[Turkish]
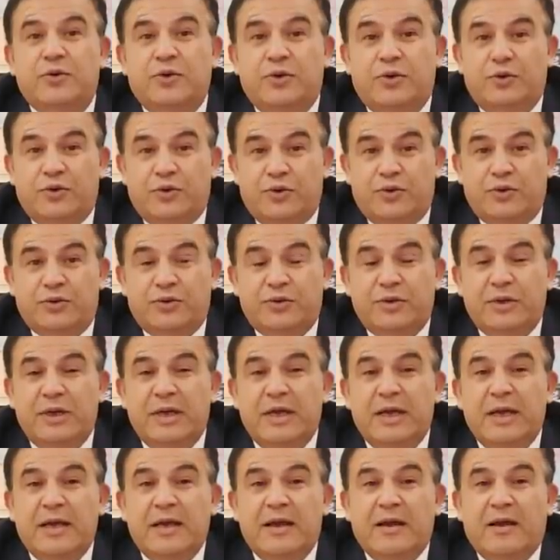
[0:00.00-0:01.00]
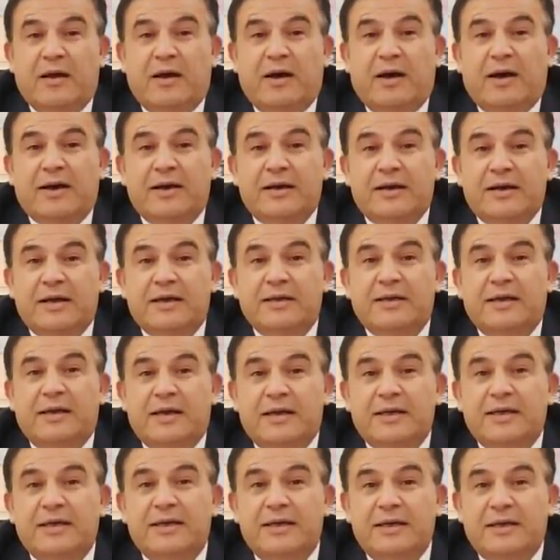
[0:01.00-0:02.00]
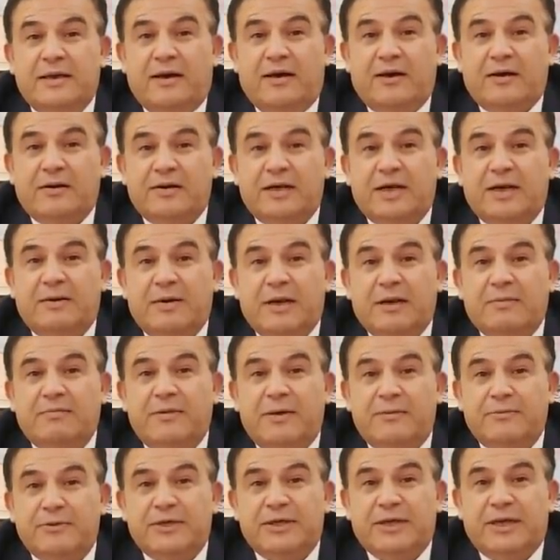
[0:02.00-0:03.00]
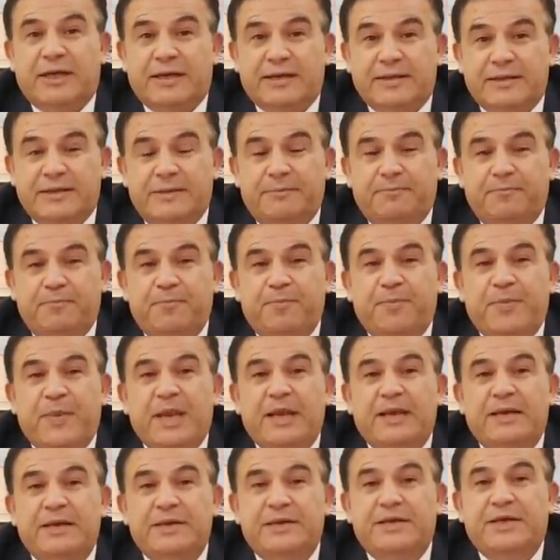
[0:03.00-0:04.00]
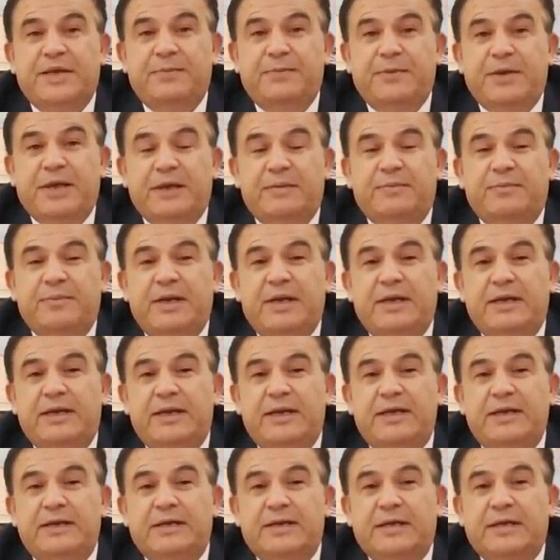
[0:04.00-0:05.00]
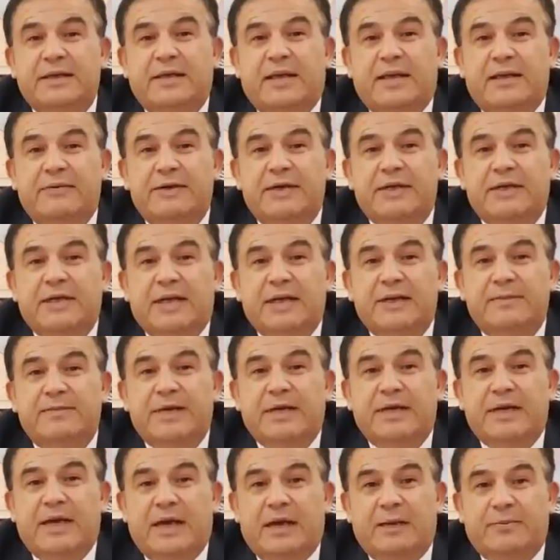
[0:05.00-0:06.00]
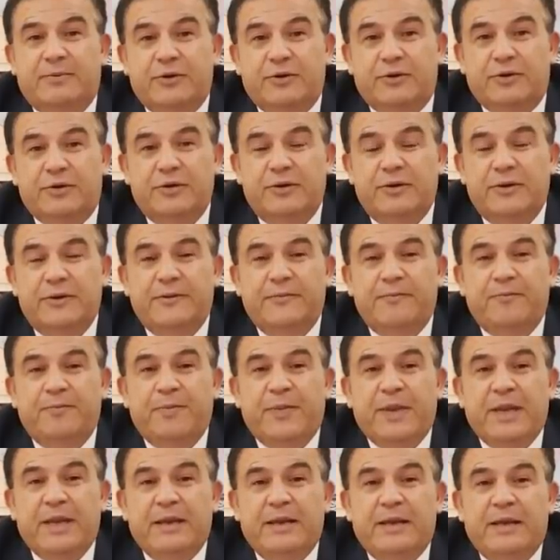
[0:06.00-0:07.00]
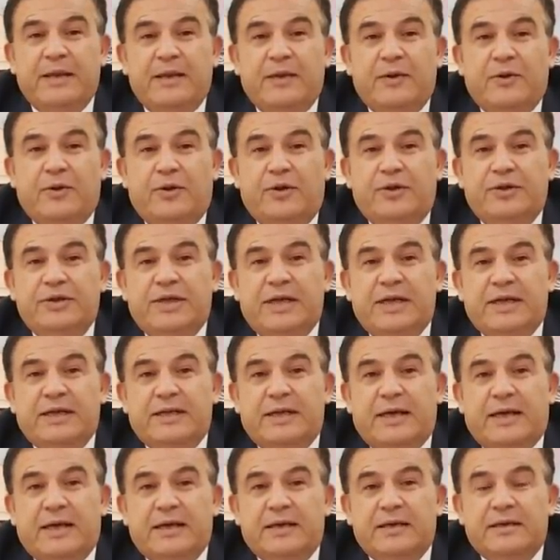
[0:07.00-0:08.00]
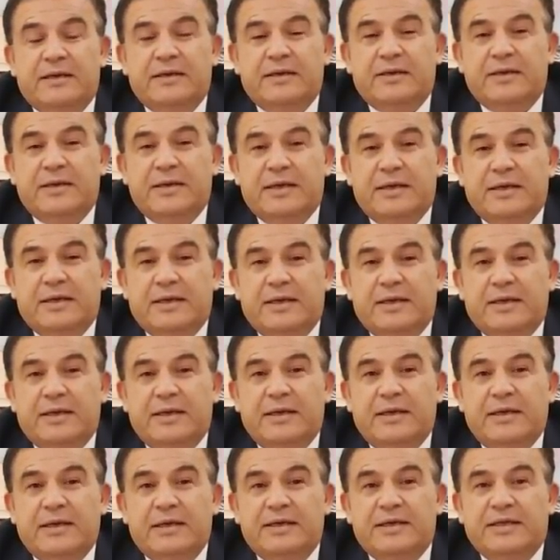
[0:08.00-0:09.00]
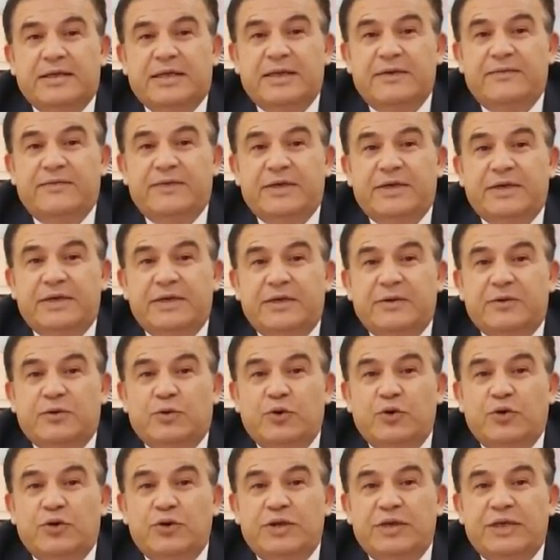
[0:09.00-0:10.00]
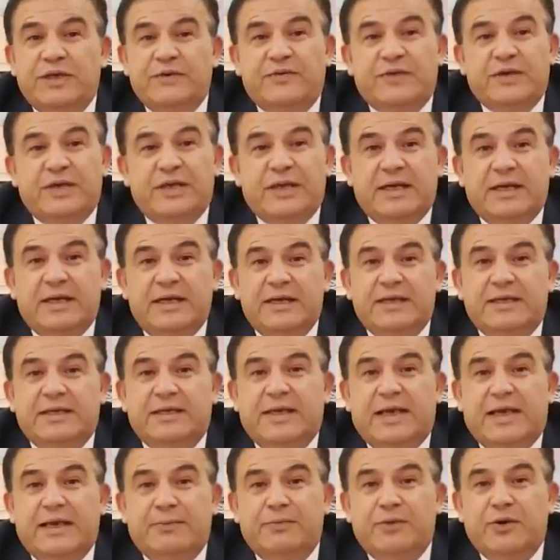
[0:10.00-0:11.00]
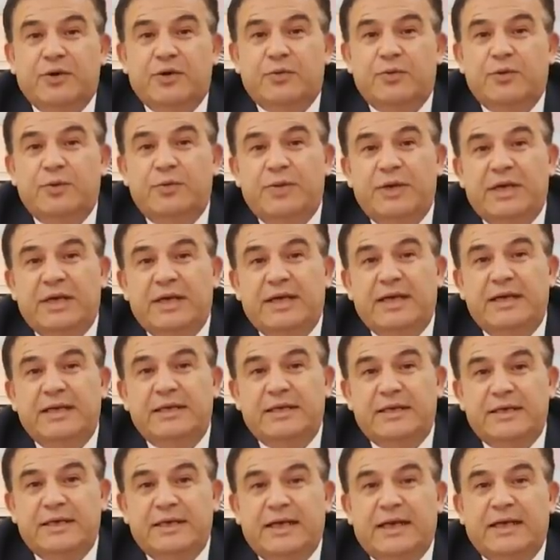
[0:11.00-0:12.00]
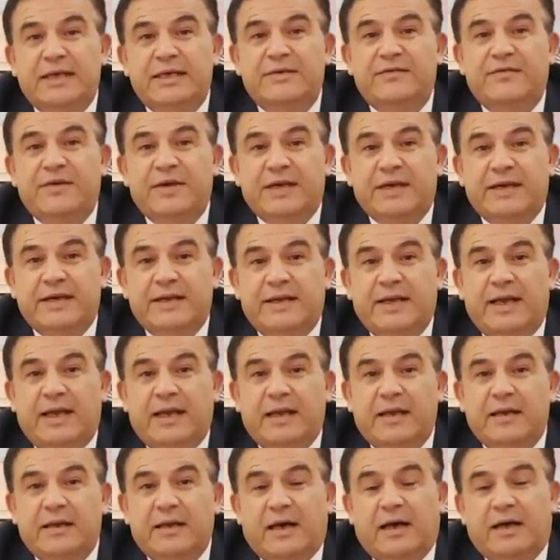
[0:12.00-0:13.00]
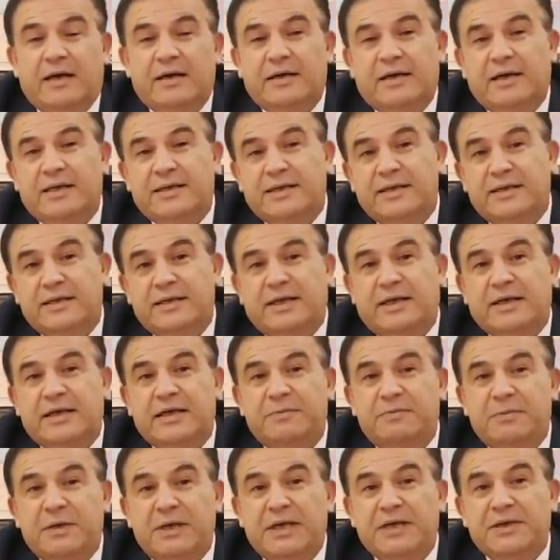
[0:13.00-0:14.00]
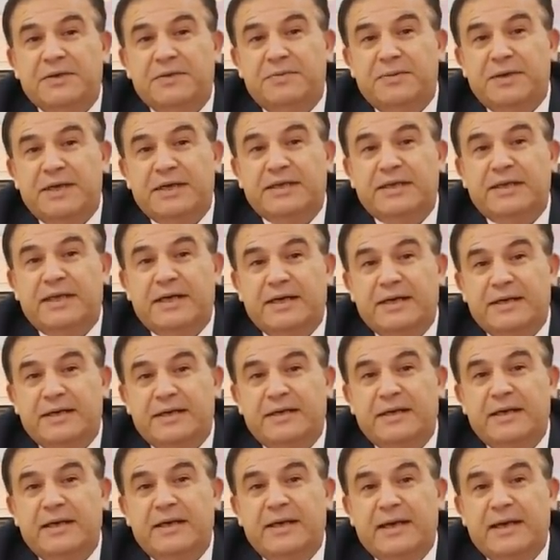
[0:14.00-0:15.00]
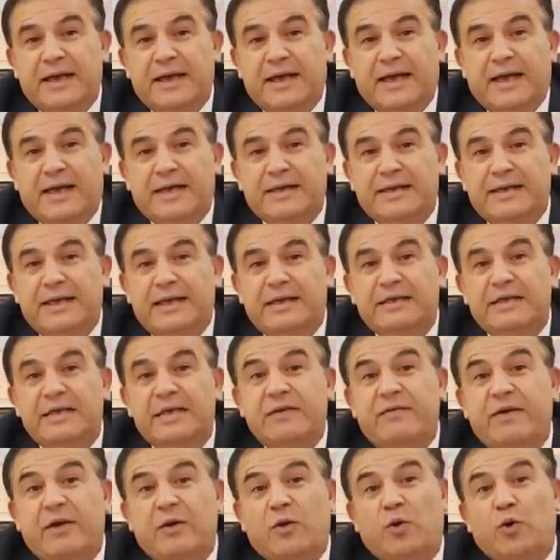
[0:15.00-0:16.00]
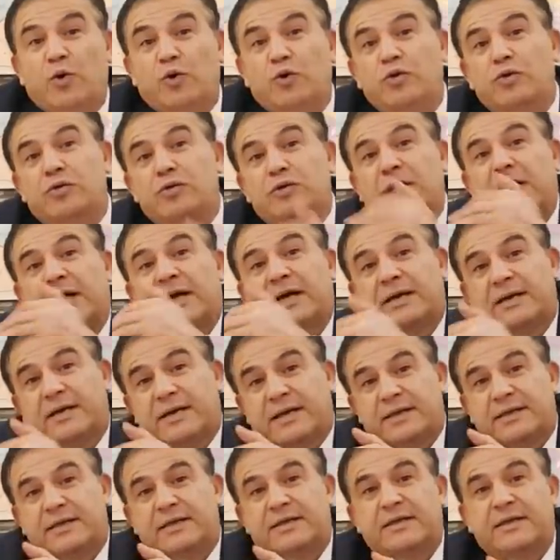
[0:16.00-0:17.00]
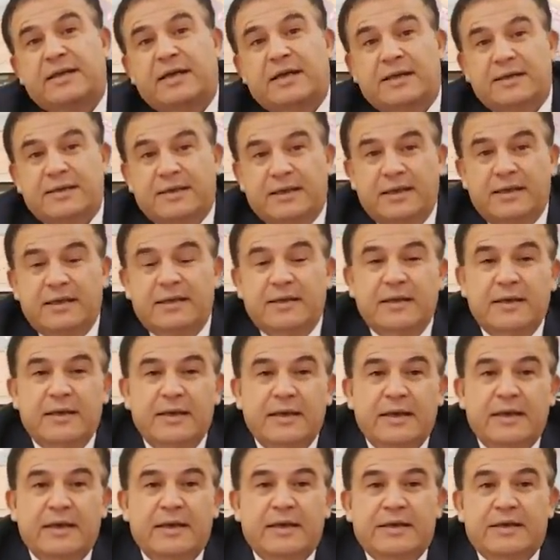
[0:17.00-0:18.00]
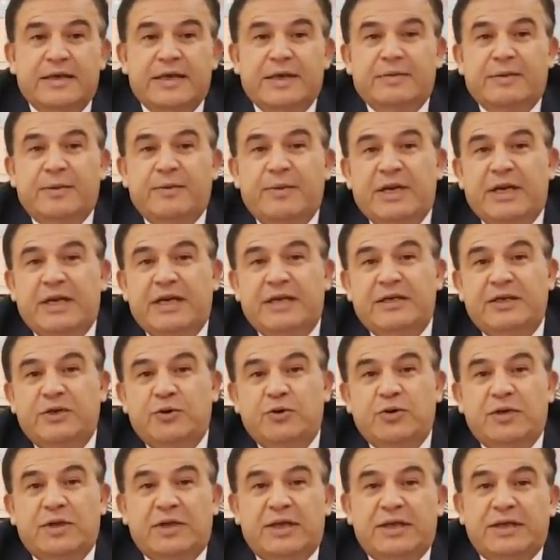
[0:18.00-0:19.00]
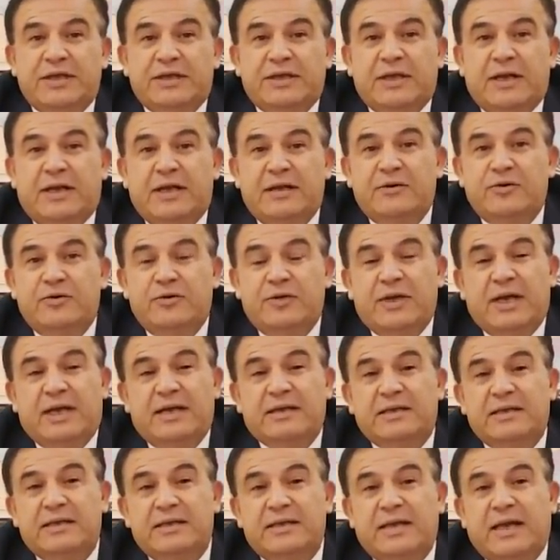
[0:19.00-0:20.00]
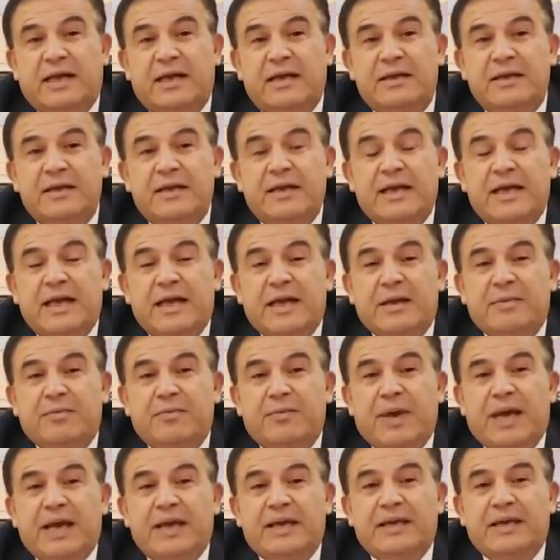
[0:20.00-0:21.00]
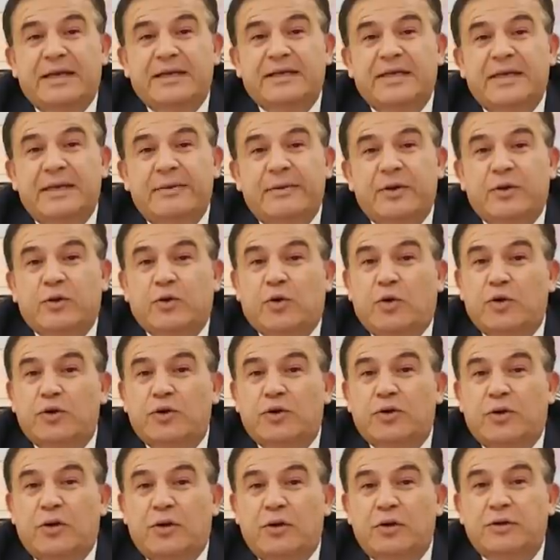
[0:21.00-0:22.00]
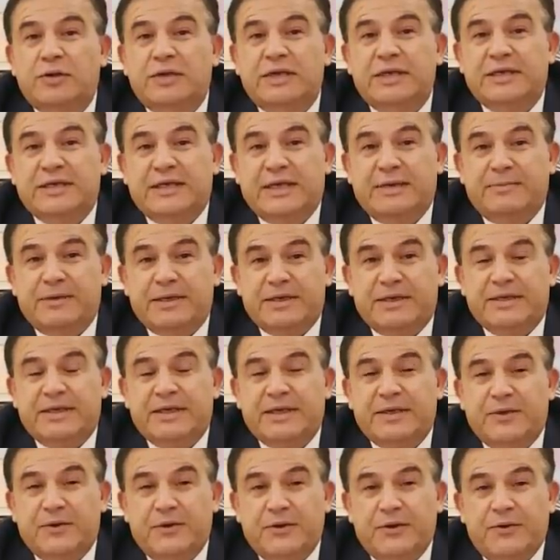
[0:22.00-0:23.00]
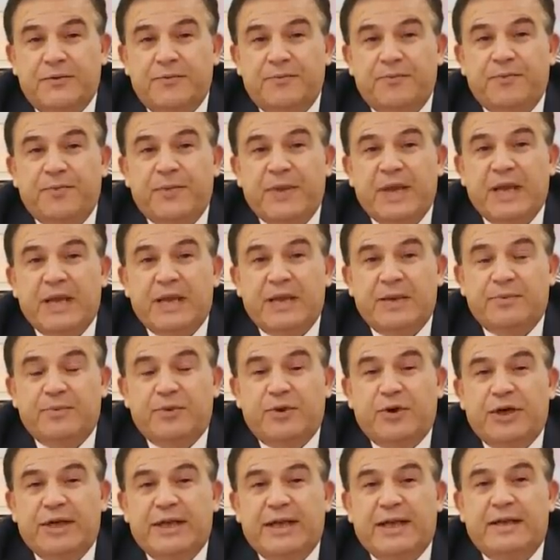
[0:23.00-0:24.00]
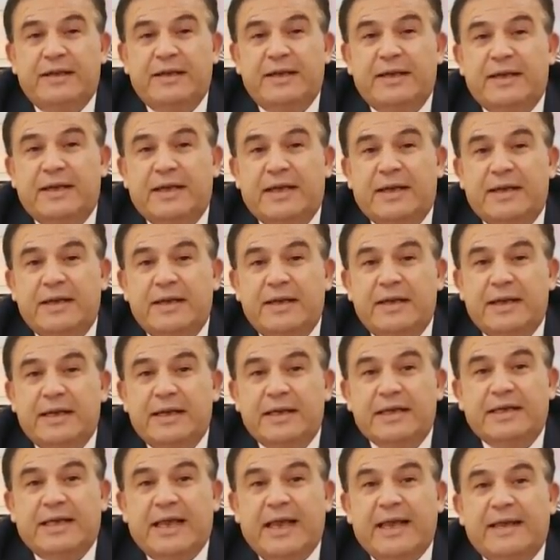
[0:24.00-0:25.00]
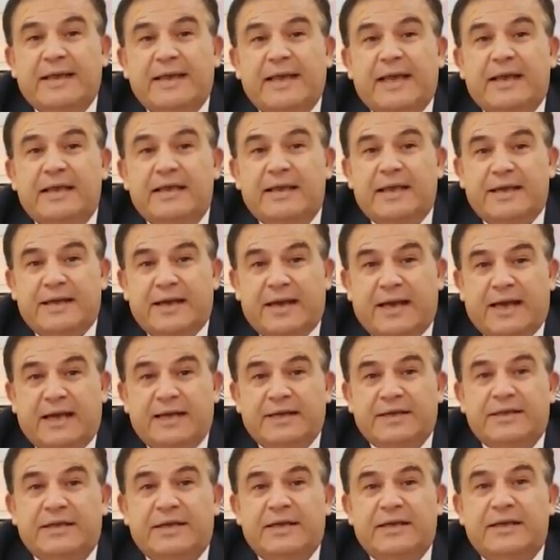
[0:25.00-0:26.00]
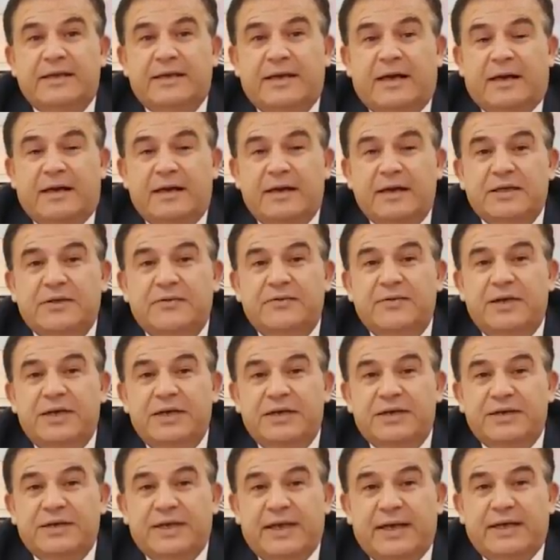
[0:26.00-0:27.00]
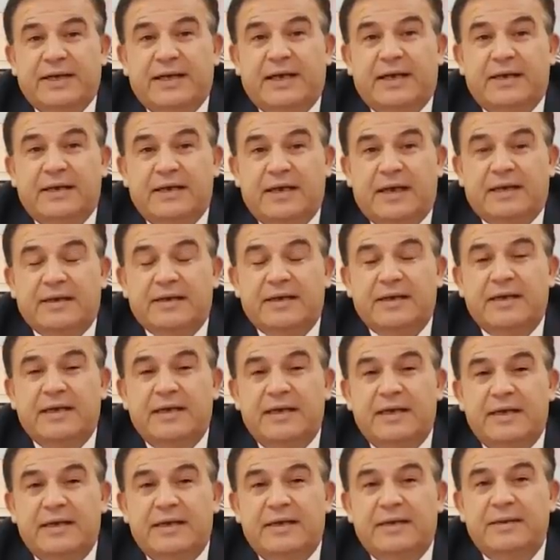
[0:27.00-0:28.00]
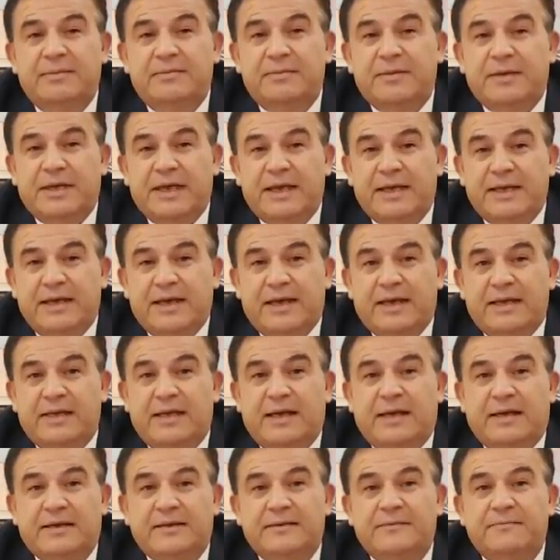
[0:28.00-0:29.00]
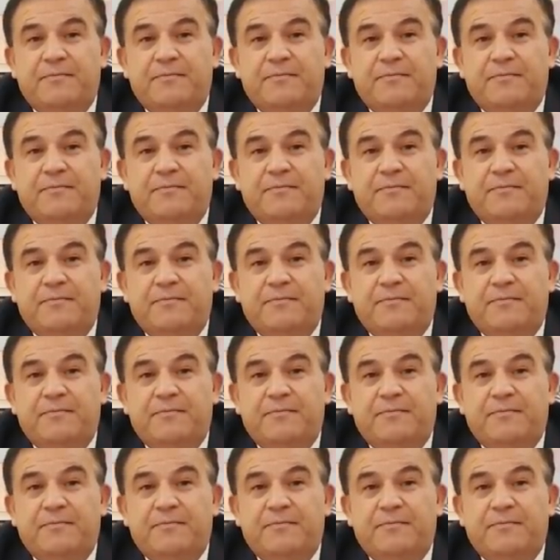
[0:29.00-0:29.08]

görüyoruz. Arkadaki akla bakmamız lazım. Şimdi Bill Gates gıda ve tarımda ne yapıyor? Öncelikle ee, çift küçük çiftçileri istenmiyor. Bu Bill Gates'in kendi fikri değil. Arkasındaki Birleşmiş Milletler'in endeksli ve onun da arkasındaki 21. yüzyıl dijital dünyasında merkezi bir kontrol sistemi isteniyor. Bu nedenle de tekelden her şey, alışveriş tekelden, eğitim tekelden,